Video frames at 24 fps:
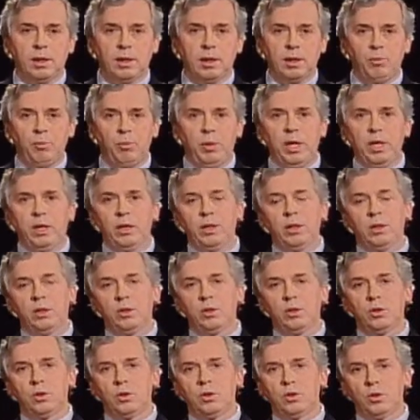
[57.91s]
También
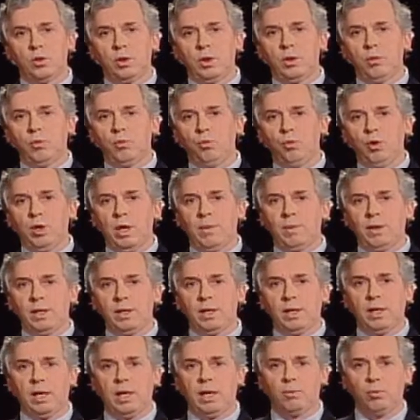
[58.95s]
soy muy
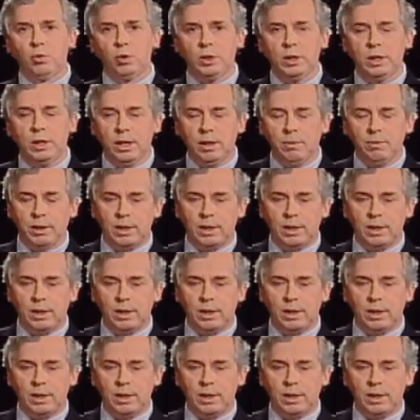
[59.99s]
amante de la música,